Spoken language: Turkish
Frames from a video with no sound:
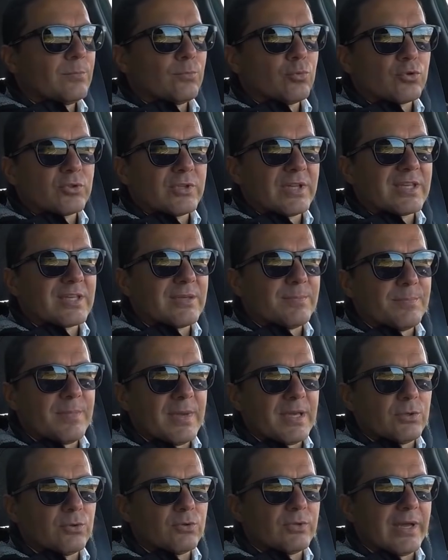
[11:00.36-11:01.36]
buradaki
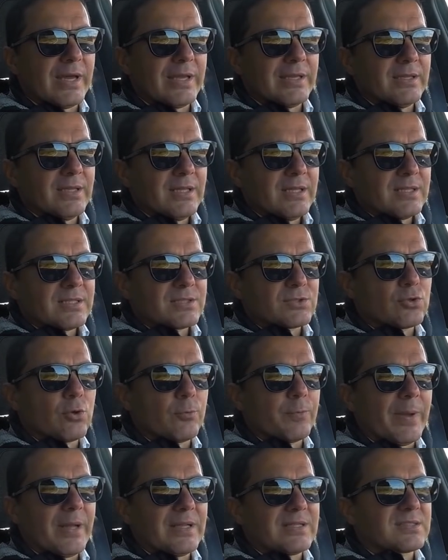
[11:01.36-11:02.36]
menüden
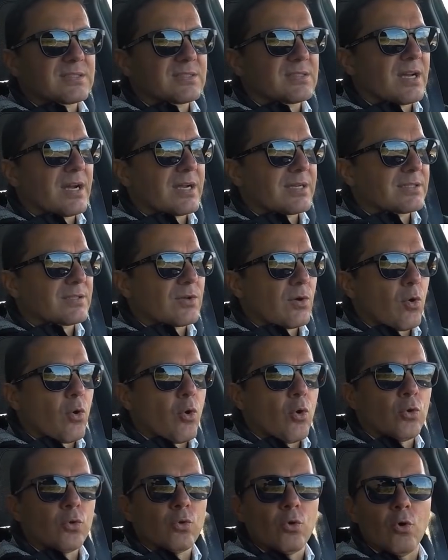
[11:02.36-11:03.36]
Stop and Start
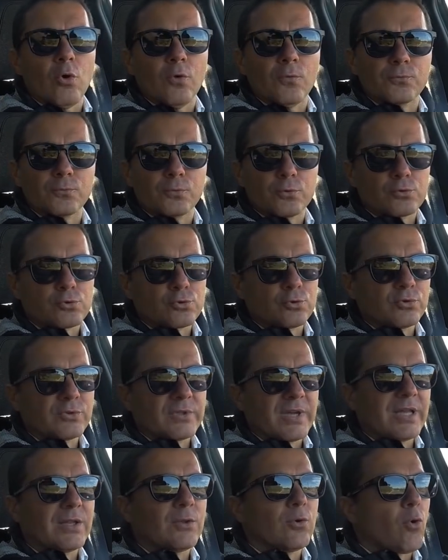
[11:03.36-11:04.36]
On Off
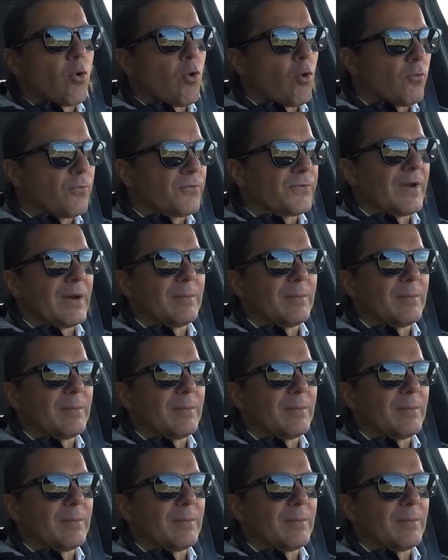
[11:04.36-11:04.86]
tuşundan Off